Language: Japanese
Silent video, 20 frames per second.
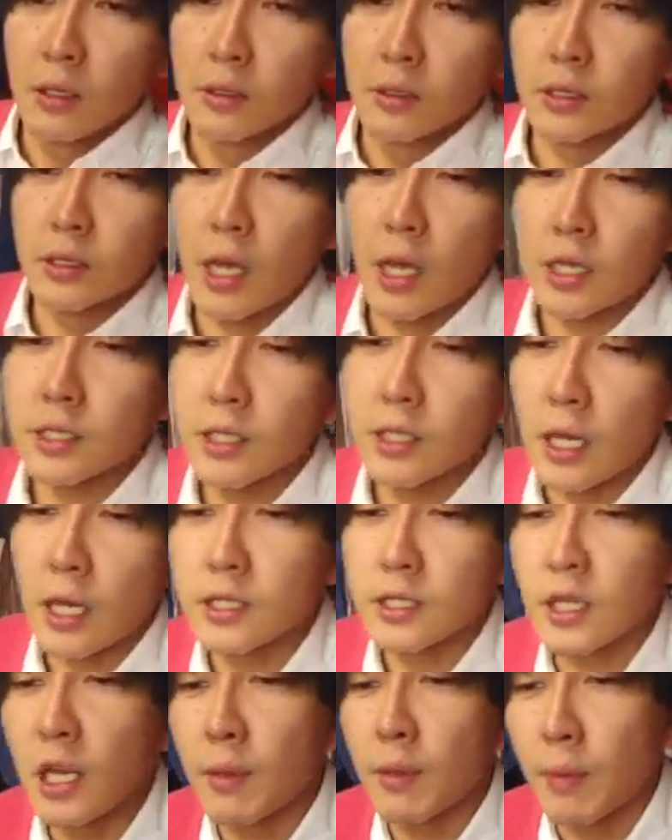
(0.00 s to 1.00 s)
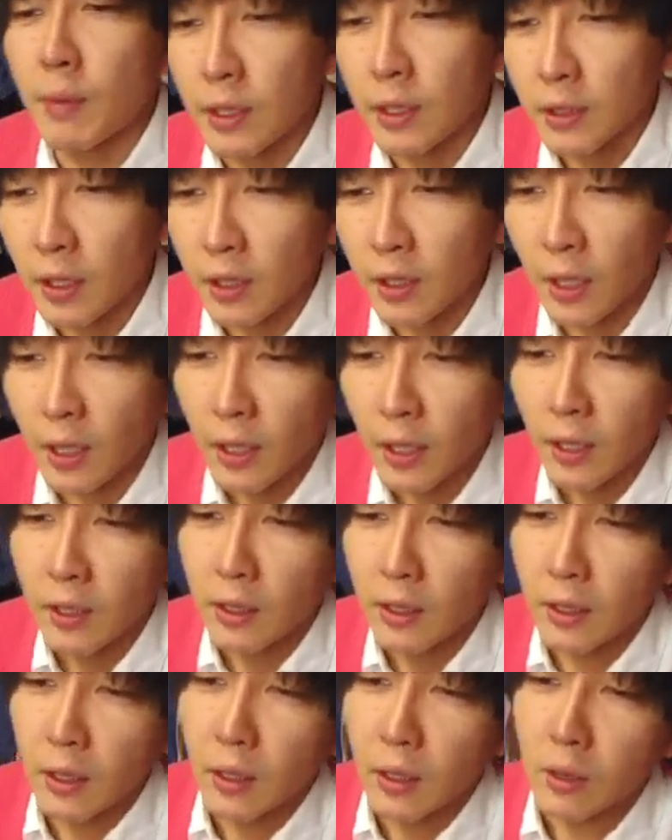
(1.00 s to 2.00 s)
じゃあ、走、走ればいいんだね。
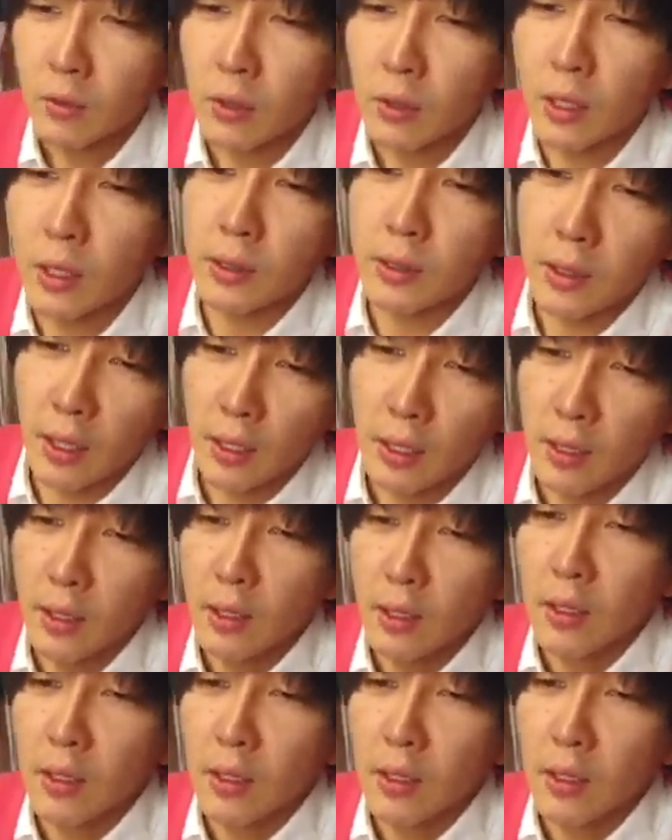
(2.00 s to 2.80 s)
こうやって。